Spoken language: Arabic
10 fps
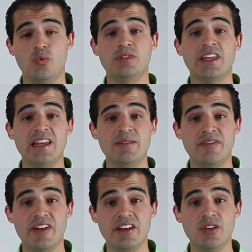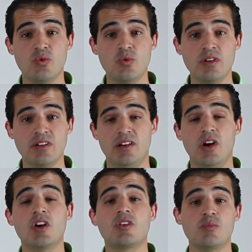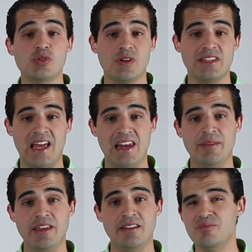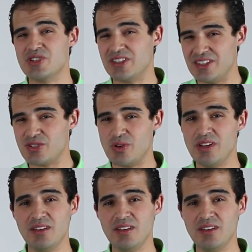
والتعليم الفني يكون لارقى المستويات العالميه مش كتير شويه